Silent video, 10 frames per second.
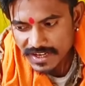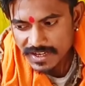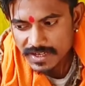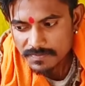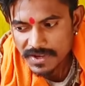
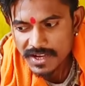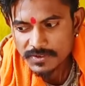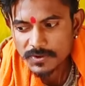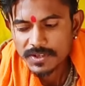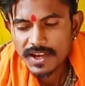जंगली
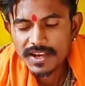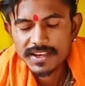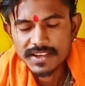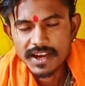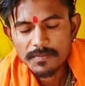प्याज होता
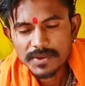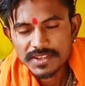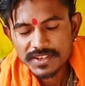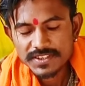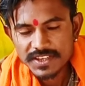है यहाँ पे
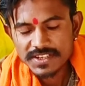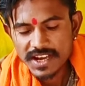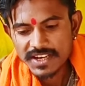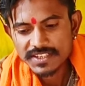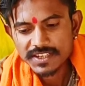30 से
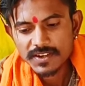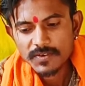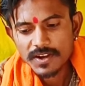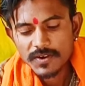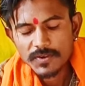40
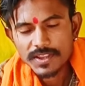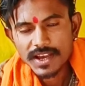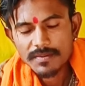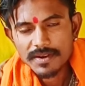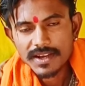किलो का
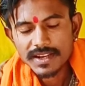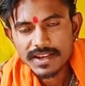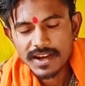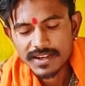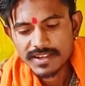होता है मगर ये
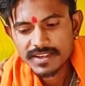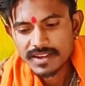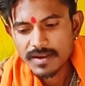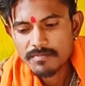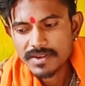खाने के
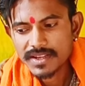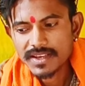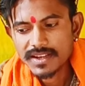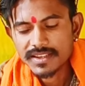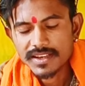काम में
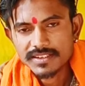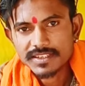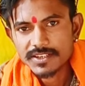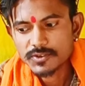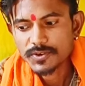नहीं आता
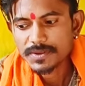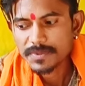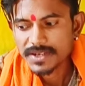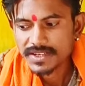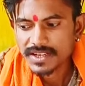इसका जॉइंट
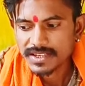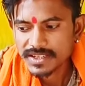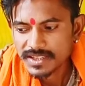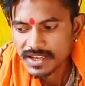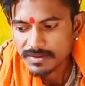पेन के
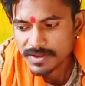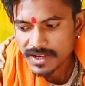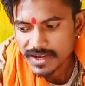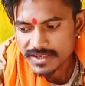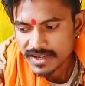लिए तेल
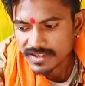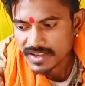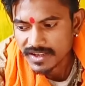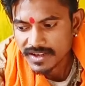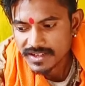बनाया
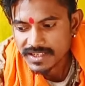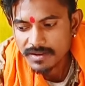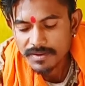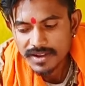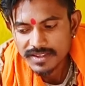जाता है
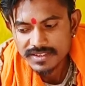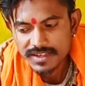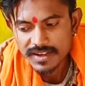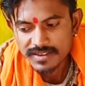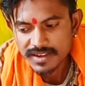गठियावाद है
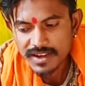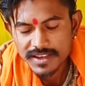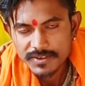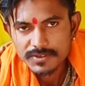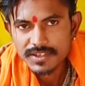साठ का
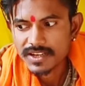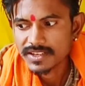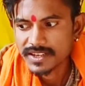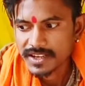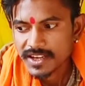है उसके
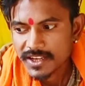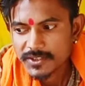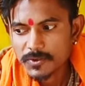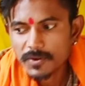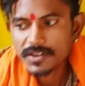लिए
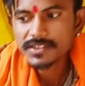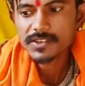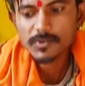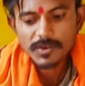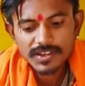इसको कहीं
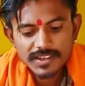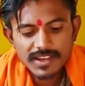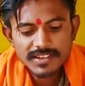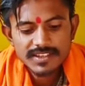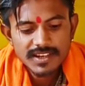से तोड़ेंगे
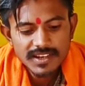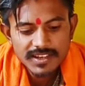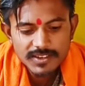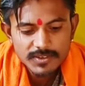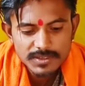या
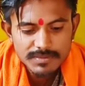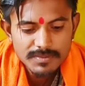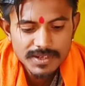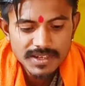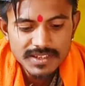छीलेंगे तो
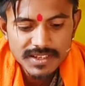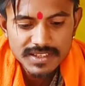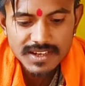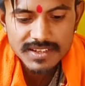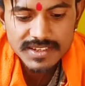इसमें भिंडी
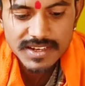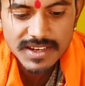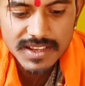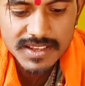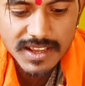जैसा रेसा
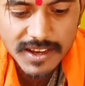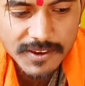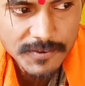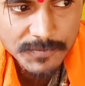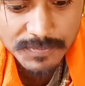निकलता है